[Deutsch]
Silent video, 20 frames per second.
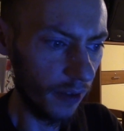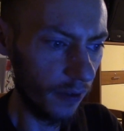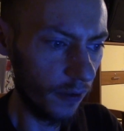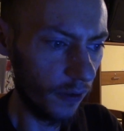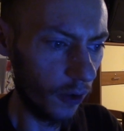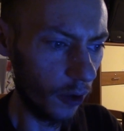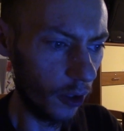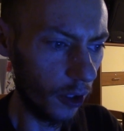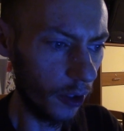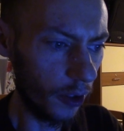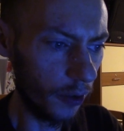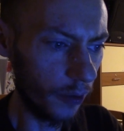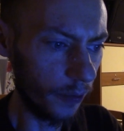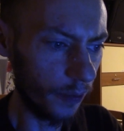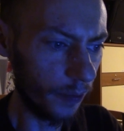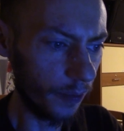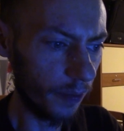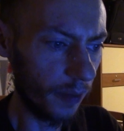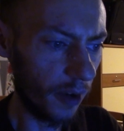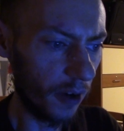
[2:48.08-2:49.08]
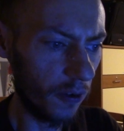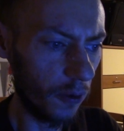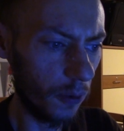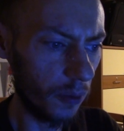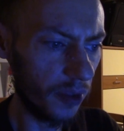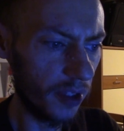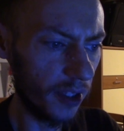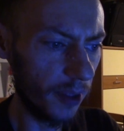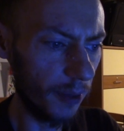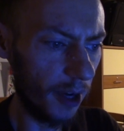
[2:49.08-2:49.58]
von
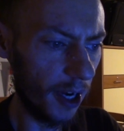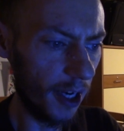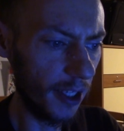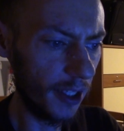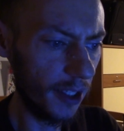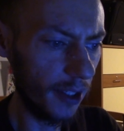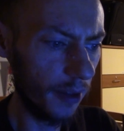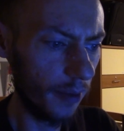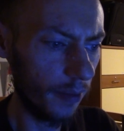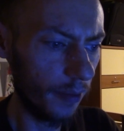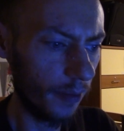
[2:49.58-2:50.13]
Parfums de Mali